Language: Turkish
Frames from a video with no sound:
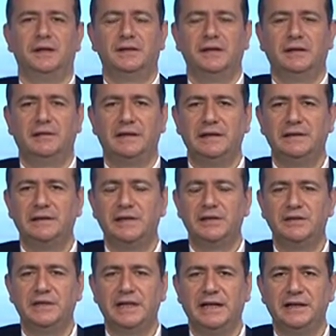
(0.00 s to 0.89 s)
Sevgili
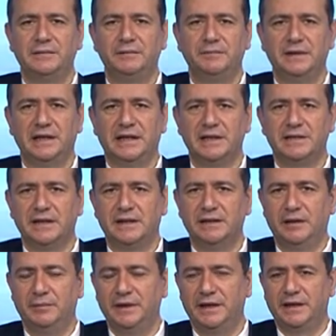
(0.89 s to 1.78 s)
izleyiciler,
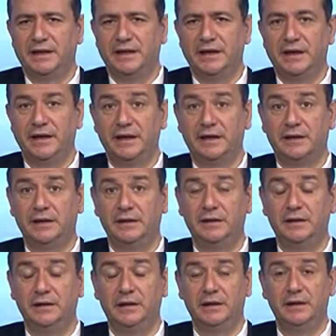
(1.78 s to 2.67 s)
birazdan Amerika'ya,
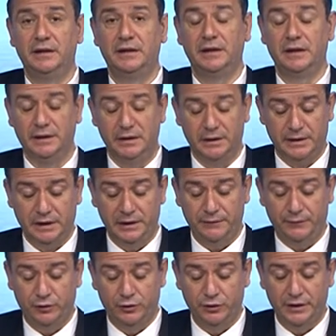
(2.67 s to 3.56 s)
e,
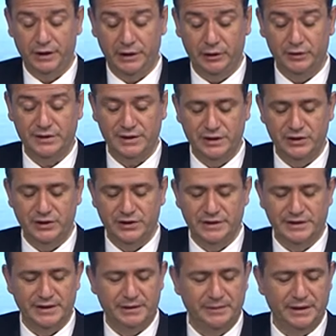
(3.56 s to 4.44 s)
Kaliforniya, Los
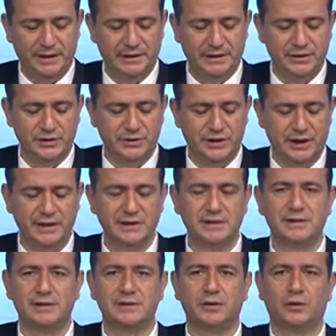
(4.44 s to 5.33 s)
Angeles'a
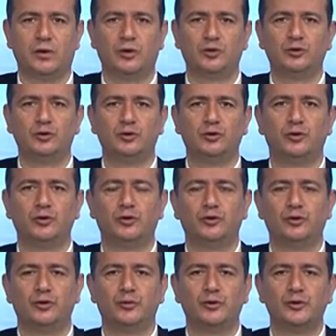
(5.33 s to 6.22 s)
bağlanacağız. Ordulu
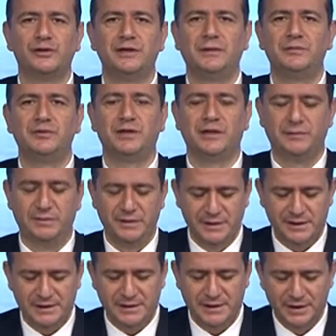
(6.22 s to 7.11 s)
gururumuz,
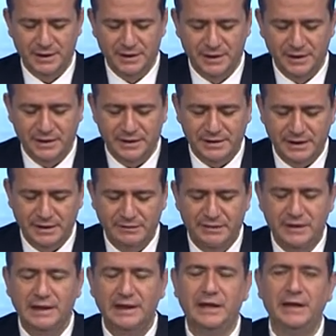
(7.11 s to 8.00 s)
hemşerimiz,
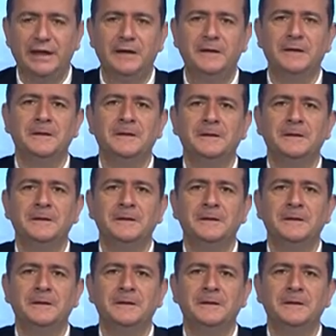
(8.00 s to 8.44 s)
sevgili